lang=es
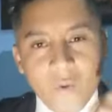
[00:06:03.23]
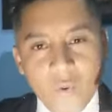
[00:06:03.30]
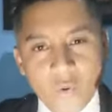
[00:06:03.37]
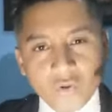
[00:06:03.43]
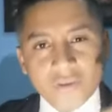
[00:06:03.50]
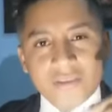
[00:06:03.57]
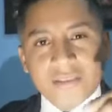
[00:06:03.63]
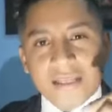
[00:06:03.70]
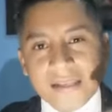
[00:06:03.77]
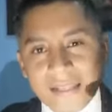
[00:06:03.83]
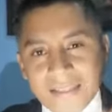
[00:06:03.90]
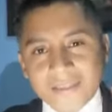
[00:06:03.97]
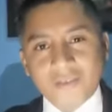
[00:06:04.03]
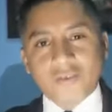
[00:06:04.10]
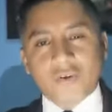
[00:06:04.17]
un
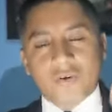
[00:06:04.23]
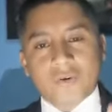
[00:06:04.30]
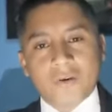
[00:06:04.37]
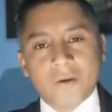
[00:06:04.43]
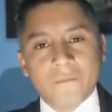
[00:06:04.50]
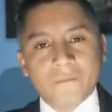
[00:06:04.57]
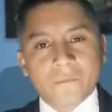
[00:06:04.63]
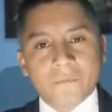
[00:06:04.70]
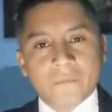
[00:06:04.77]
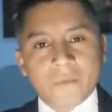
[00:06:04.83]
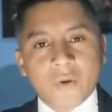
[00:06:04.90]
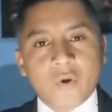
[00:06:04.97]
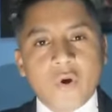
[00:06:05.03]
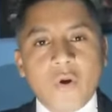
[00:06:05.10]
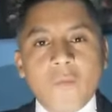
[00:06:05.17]
talento,
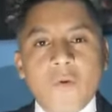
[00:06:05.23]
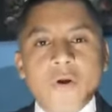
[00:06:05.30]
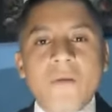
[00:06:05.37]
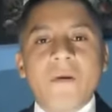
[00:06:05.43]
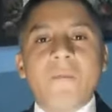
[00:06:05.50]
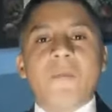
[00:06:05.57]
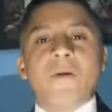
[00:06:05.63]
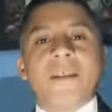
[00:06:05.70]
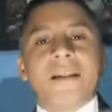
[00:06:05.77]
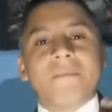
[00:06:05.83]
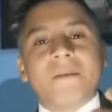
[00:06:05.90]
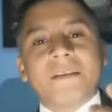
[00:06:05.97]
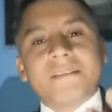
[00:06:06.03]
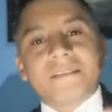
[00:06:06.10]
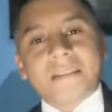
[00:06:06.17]
¿cómo iba a poder
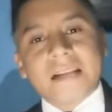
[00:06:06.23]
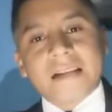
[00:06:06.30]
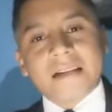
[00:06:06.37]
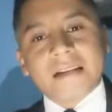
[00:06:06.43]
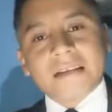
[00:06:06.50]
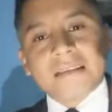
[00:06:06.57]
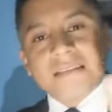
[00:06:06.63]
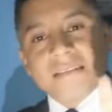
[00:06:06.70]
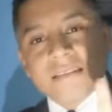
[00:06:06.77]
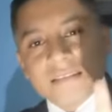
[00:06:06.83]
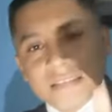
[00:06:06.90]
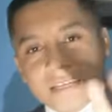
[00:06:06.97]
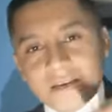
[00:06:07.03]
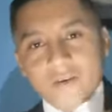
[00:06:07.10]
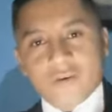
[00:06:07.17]
administrar
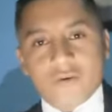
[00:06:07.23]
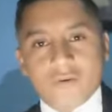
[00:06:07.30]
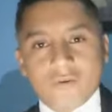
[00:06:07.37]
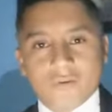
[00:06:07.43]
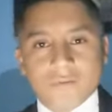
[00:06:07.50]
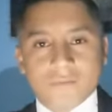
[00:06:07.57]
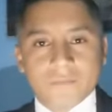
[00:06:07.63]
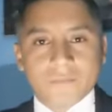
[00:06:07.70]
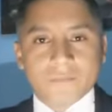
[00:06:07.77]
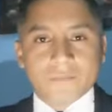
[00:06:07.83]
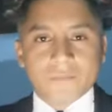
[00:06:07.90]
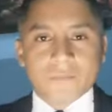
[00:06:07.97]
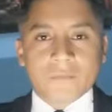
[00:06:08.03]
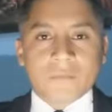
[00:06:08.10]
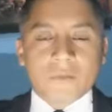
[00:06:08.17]
cinco
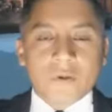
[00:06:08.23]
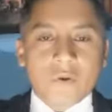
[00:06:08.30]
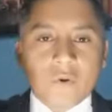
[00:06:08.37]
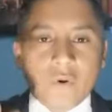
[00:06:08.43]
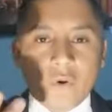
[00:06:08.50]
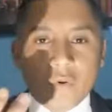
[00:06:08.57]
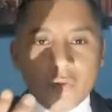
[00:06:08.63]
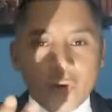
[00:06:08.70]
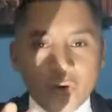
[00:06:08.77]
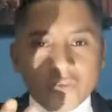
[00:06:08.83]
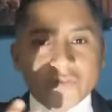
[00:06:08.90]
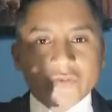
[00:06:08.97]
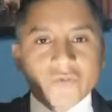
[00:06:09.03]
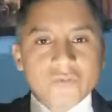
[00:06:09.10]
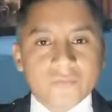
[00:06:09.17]
o
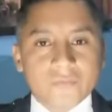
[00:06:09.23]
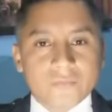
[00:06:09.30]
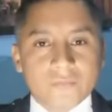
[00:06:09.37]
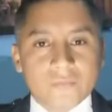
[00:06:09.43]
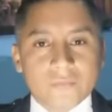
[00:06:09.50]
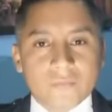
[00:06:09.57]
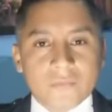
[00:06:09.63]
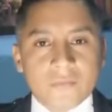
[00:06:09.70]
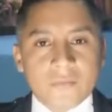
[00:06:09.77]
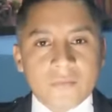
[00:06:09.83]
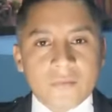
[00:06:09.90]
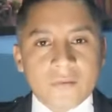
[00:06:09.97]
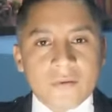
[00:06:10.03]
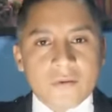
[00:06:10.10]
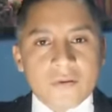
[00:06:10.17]
dos?
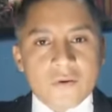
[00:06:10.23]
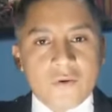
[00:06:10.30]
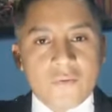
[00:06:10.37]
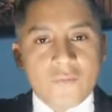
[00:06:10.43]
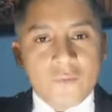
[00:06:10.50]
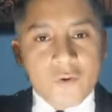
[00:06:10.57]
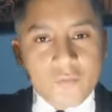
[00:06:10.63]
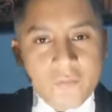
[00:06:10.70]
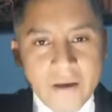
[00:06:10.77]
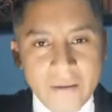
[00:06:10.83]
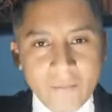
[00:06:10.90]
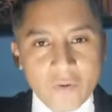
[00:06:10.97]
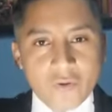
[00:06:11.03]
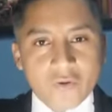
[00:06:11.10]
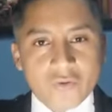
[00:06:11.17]

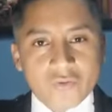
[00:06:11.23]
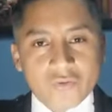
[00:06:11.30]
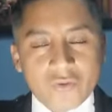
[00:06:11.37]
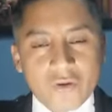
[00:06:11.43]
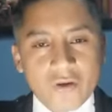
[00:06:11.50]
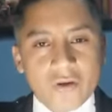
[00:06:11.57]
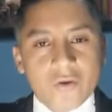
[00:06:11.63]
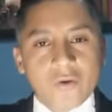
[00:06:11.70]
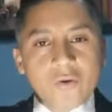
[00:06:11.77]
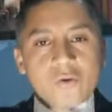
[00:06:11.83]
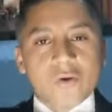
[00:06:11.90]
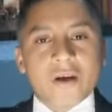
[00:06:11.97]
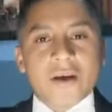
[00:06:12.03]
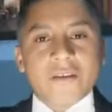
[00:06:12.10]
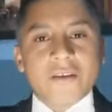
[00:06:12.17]
Conformémonos con
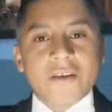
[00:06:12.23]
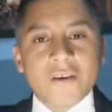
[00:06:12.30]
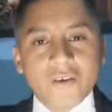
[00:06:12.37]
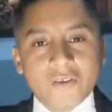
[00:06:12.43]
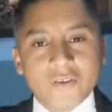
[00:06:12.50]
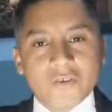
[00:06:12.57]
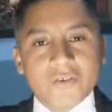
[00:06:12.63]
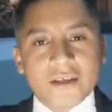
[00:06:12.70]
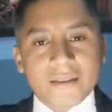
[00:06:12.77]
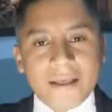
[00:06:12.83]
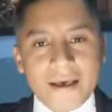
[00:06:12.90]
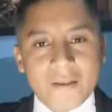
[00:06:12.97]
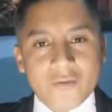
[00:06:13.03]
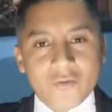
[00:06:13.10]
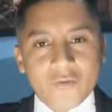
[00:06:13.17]
lo que Dios nos ha
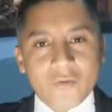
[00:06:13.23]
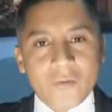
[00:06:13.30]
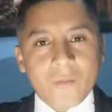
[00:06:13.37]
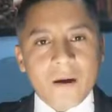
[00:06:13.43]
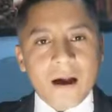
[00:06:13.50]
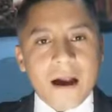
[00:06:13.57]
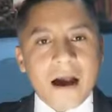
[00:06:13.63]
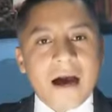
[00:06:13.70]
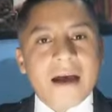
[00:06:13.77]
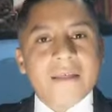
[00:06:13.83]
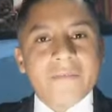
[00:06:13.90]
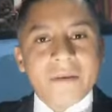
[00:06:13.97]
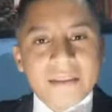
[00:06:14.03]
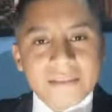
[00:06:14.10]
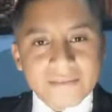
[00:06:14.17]
dado a
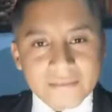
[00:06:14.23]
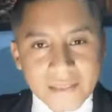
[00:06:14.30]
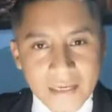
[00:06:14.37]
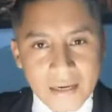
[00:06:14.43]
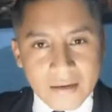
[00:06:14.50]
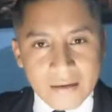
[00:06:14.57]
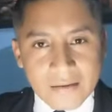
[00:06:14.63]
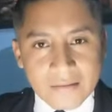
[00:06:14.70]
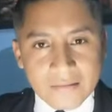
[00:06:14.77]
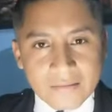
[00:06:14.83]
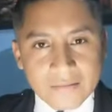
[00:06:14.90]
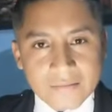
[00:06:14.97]
administrar.